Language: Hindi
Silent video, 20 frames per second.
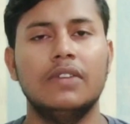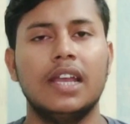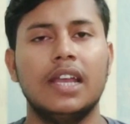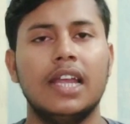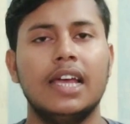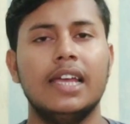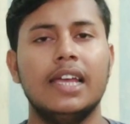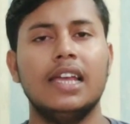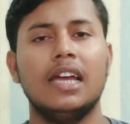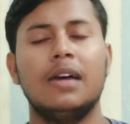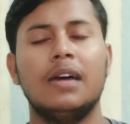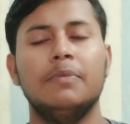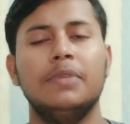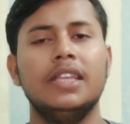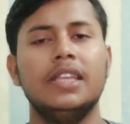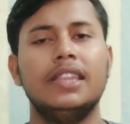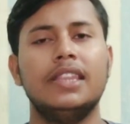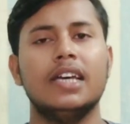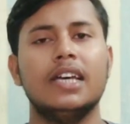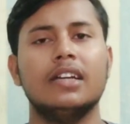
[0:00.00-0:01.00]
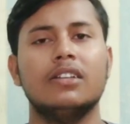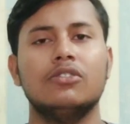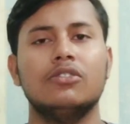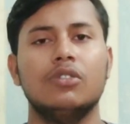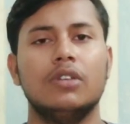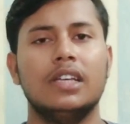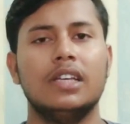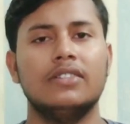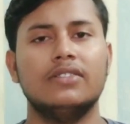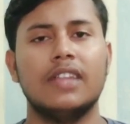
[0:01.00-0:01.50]
वाला है अभी तक
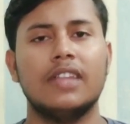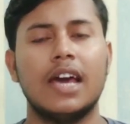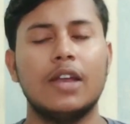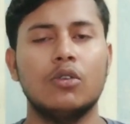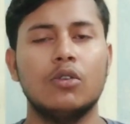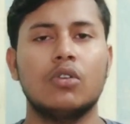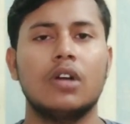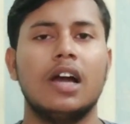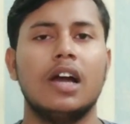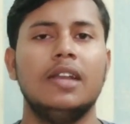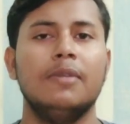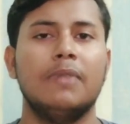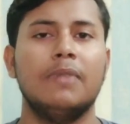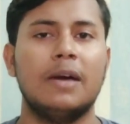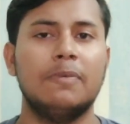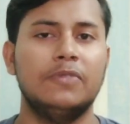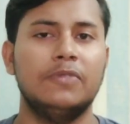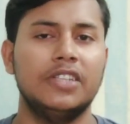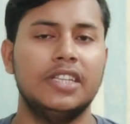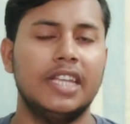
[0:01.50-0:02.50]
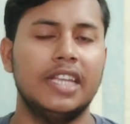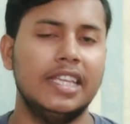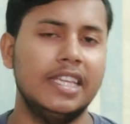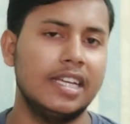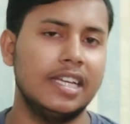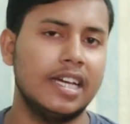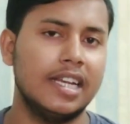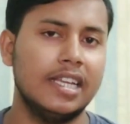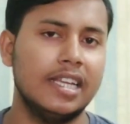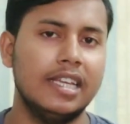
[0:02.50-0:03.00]
जो है शाहरुख खान वापसी
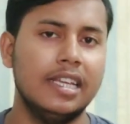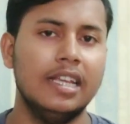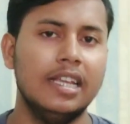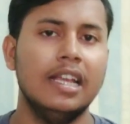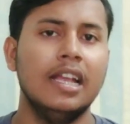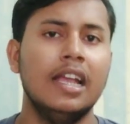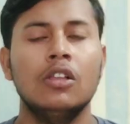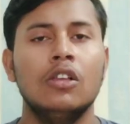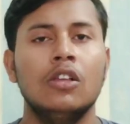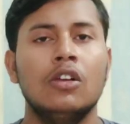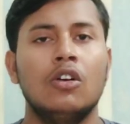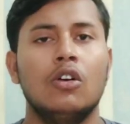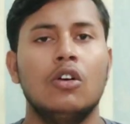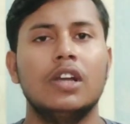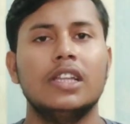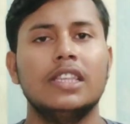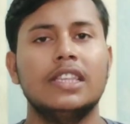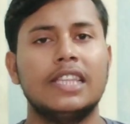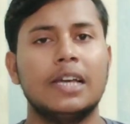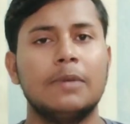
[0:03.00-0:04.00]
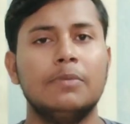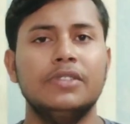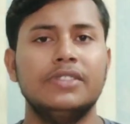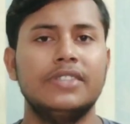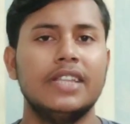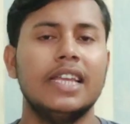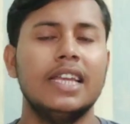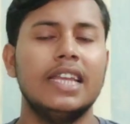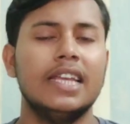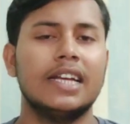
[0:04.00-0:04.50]
नहीं करे हैं और तब
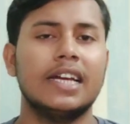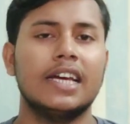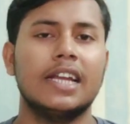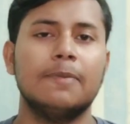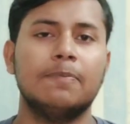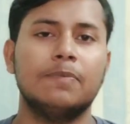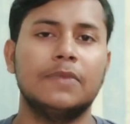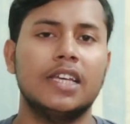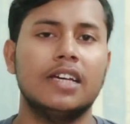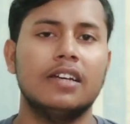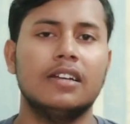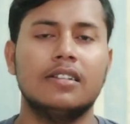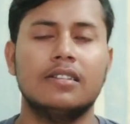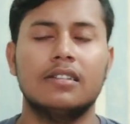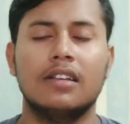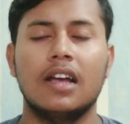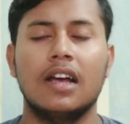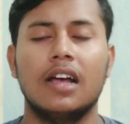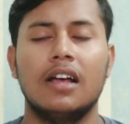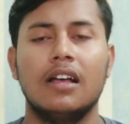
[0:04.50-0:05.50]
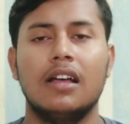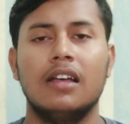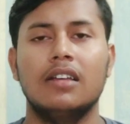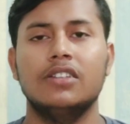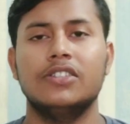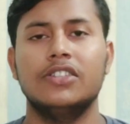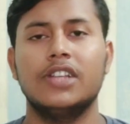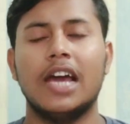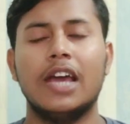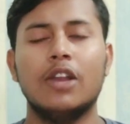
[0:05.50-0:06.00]
से लेकर अब तक
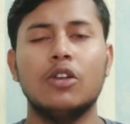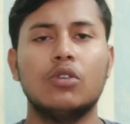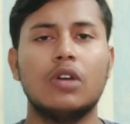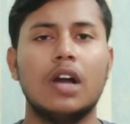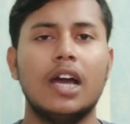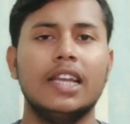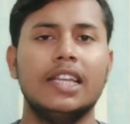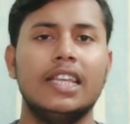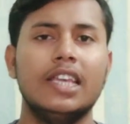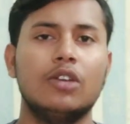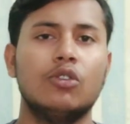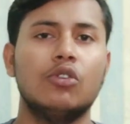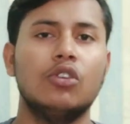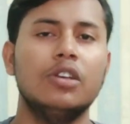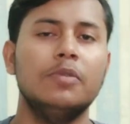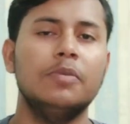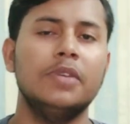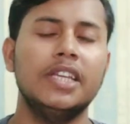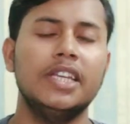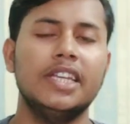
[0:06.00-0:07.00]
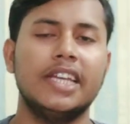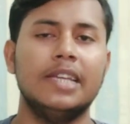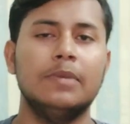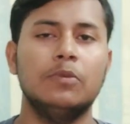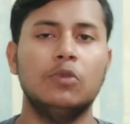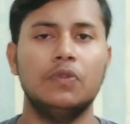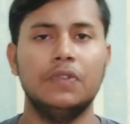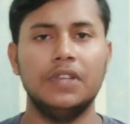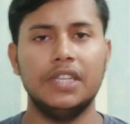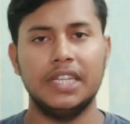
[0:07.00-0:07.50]
शाहरुख खान की कोई भी नई
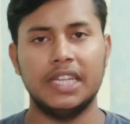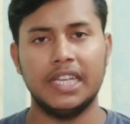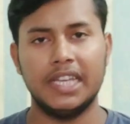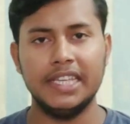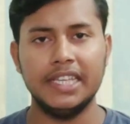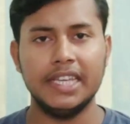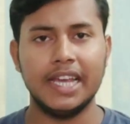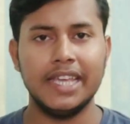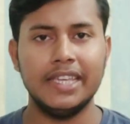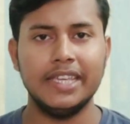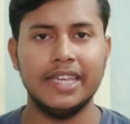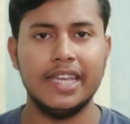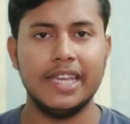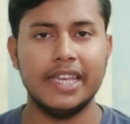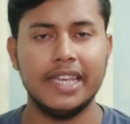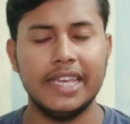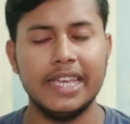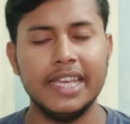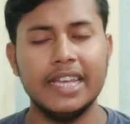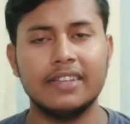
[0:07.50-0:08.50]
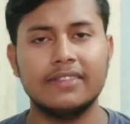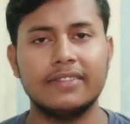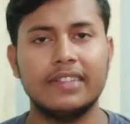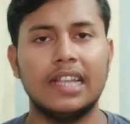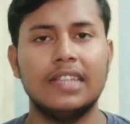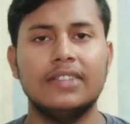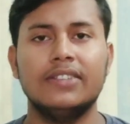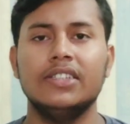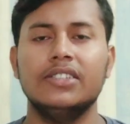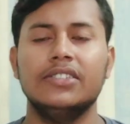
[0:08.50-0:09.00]
मूवी नहीं आई है एक
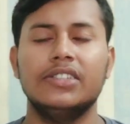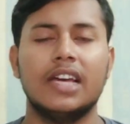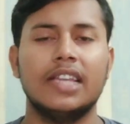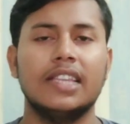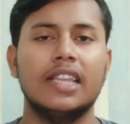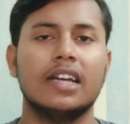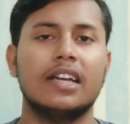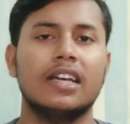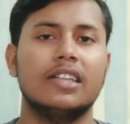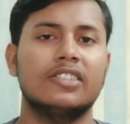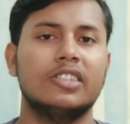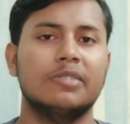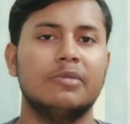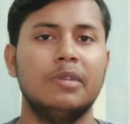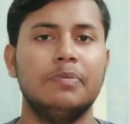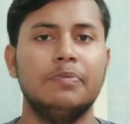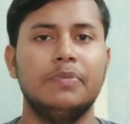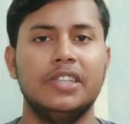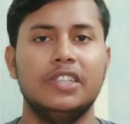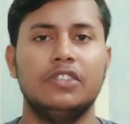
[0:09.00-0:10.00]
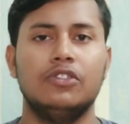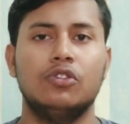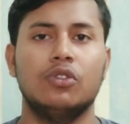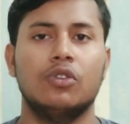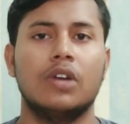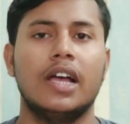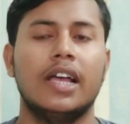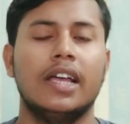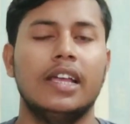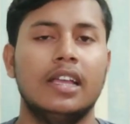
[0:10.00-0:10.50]
साल से ज़्यादा का समय बीत
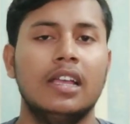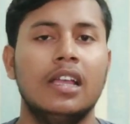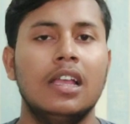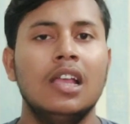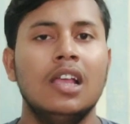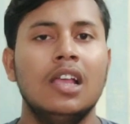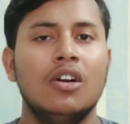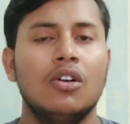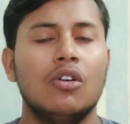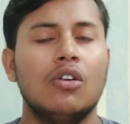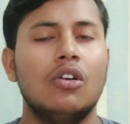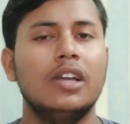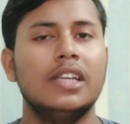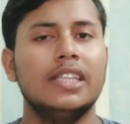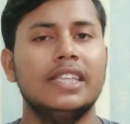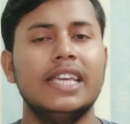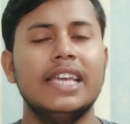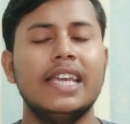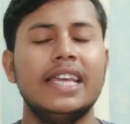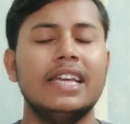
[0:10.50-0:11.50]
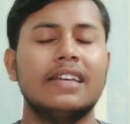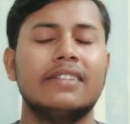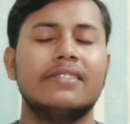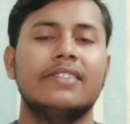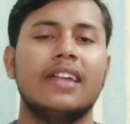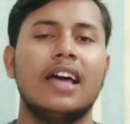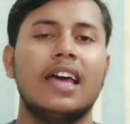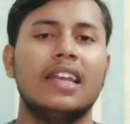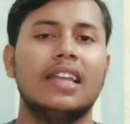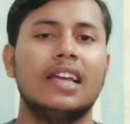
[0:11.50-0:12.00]
चुका है और ये एक
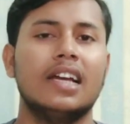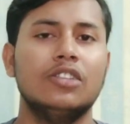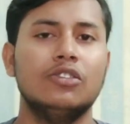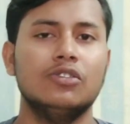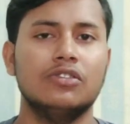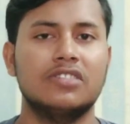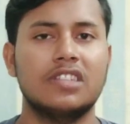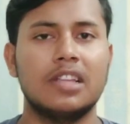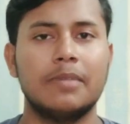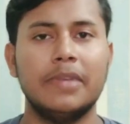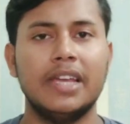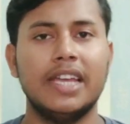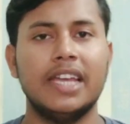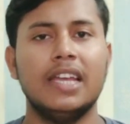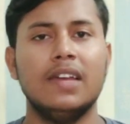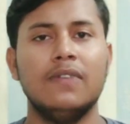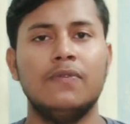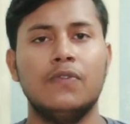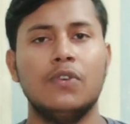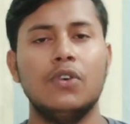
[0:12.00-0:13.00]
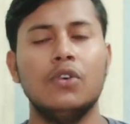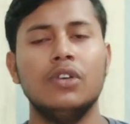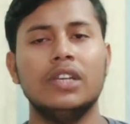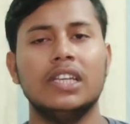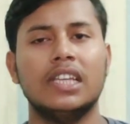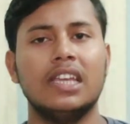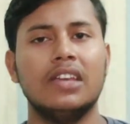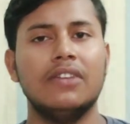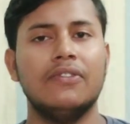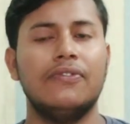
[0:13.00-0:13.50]
साल का जो समय है वो
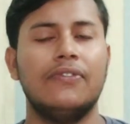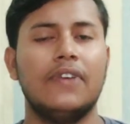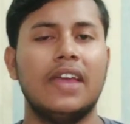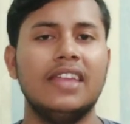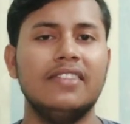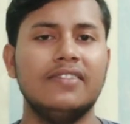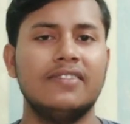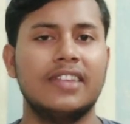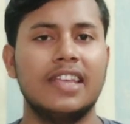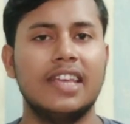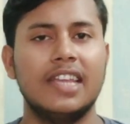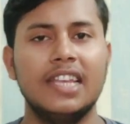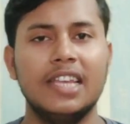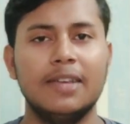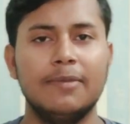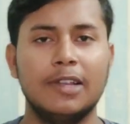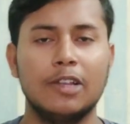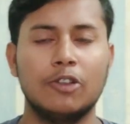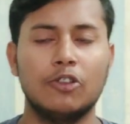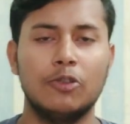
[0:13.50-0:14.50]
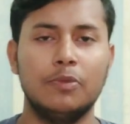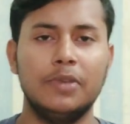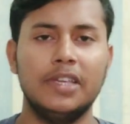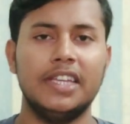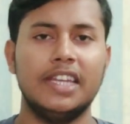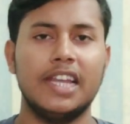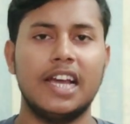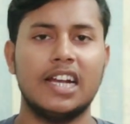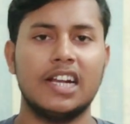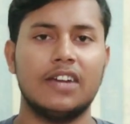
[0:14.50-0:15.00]
उनके फैंस के लिए बिल्कुल
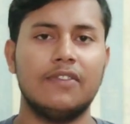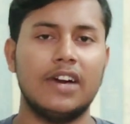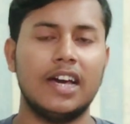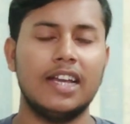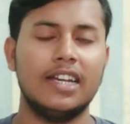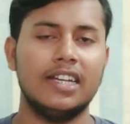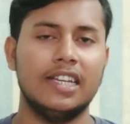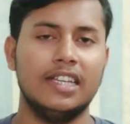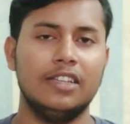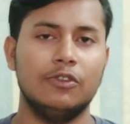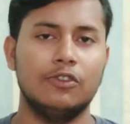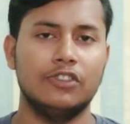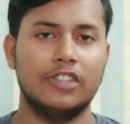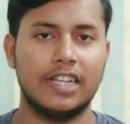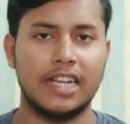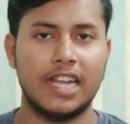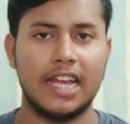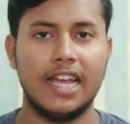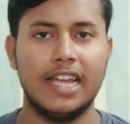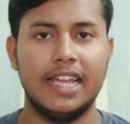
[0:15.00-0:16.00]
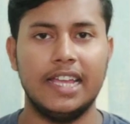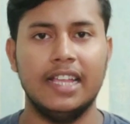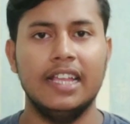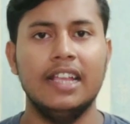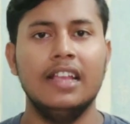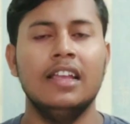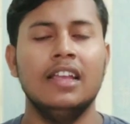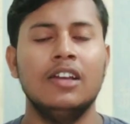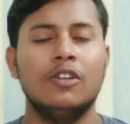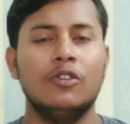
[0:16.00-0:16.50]
भी नागवार नहीं गुजर रहा है
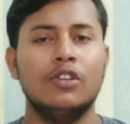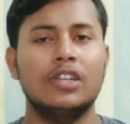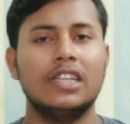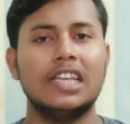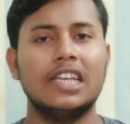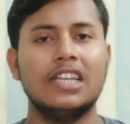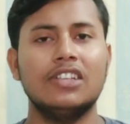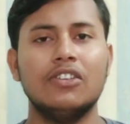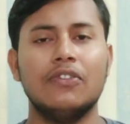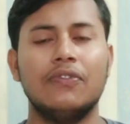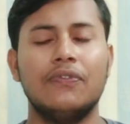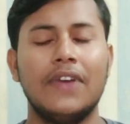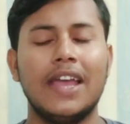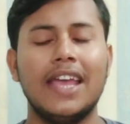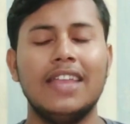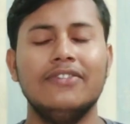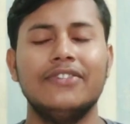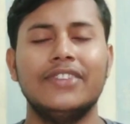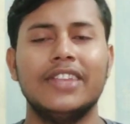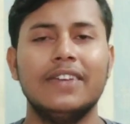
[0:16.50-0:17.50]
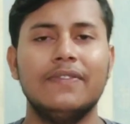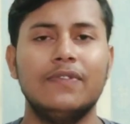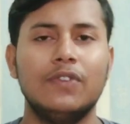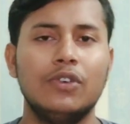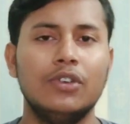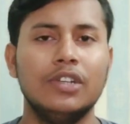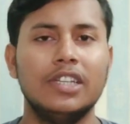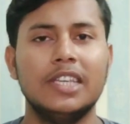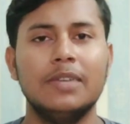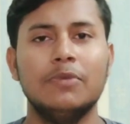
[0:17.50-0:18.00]
उनके जो फैंस हैं
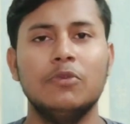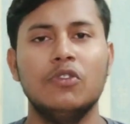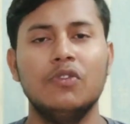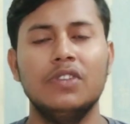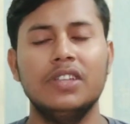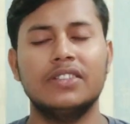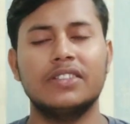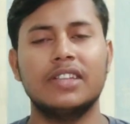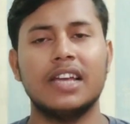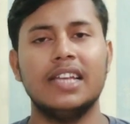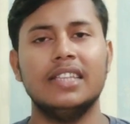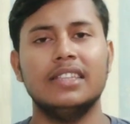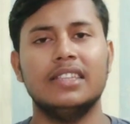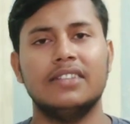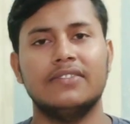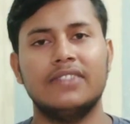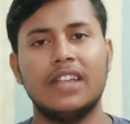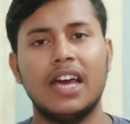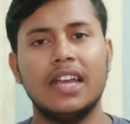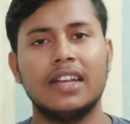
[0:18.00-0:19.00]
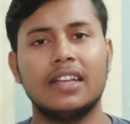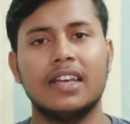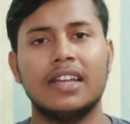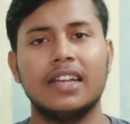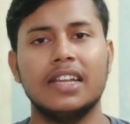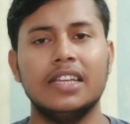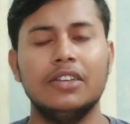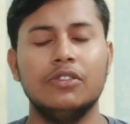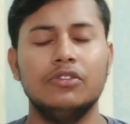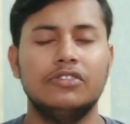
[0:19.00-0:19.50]
वो उनकी मूवीज़ का इंतज़ार कर
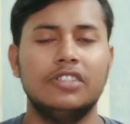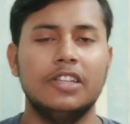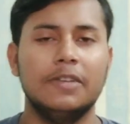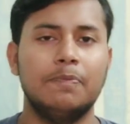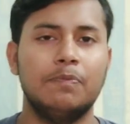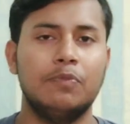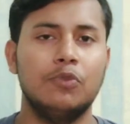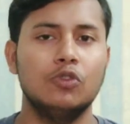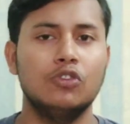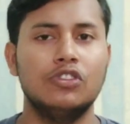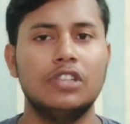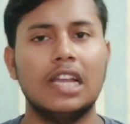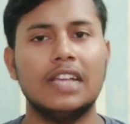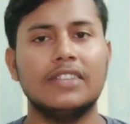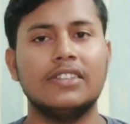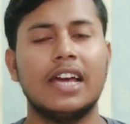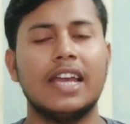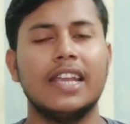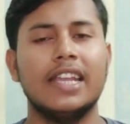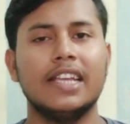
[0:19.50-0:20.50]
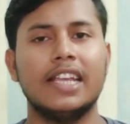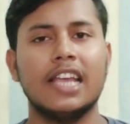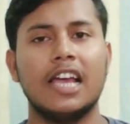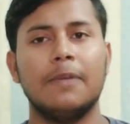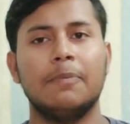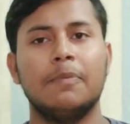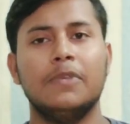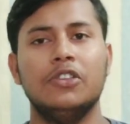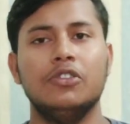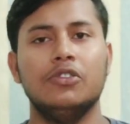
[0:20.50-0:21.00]
रहे हैं उनसे पूछना चाह रहे हैं कि
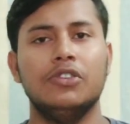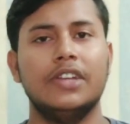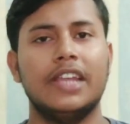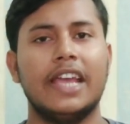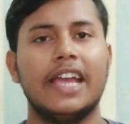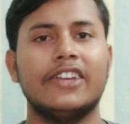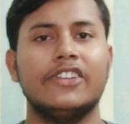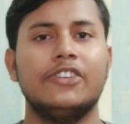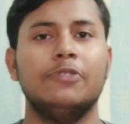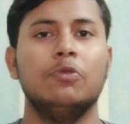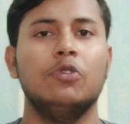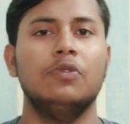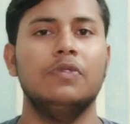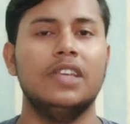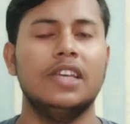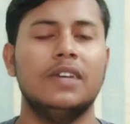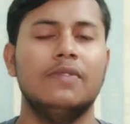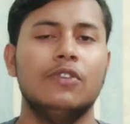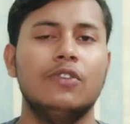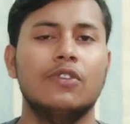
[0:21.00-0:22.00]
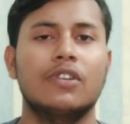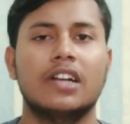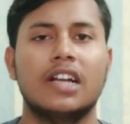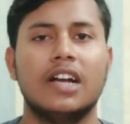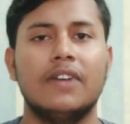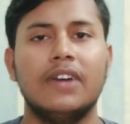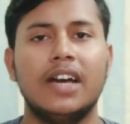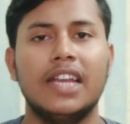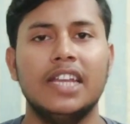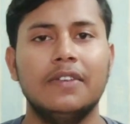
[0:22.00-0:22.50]
आपकी जो नेक्स्ट मूवी है वो
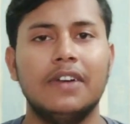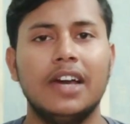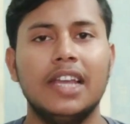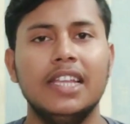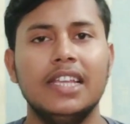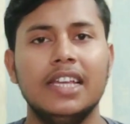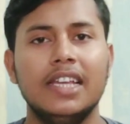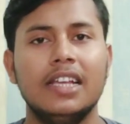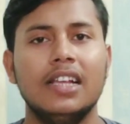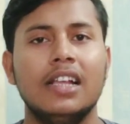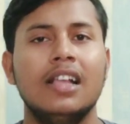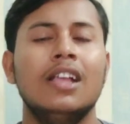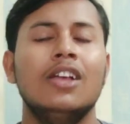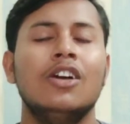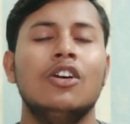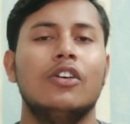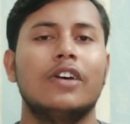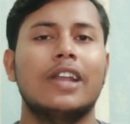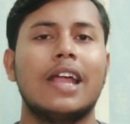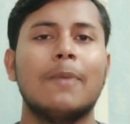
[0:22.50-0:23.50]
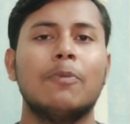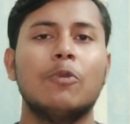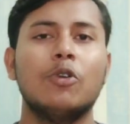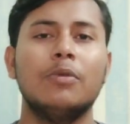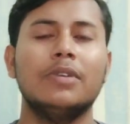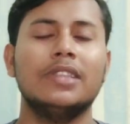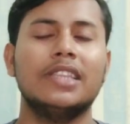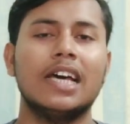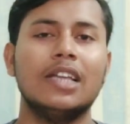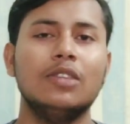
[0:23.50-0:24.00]
कब आने वाली है और
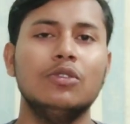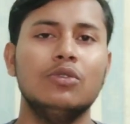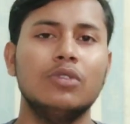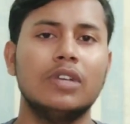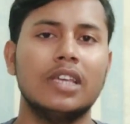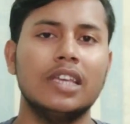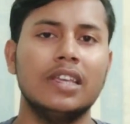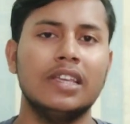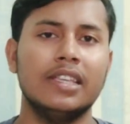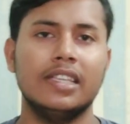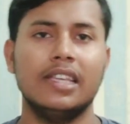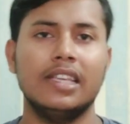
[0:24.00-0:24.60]
आपको बता दूं कि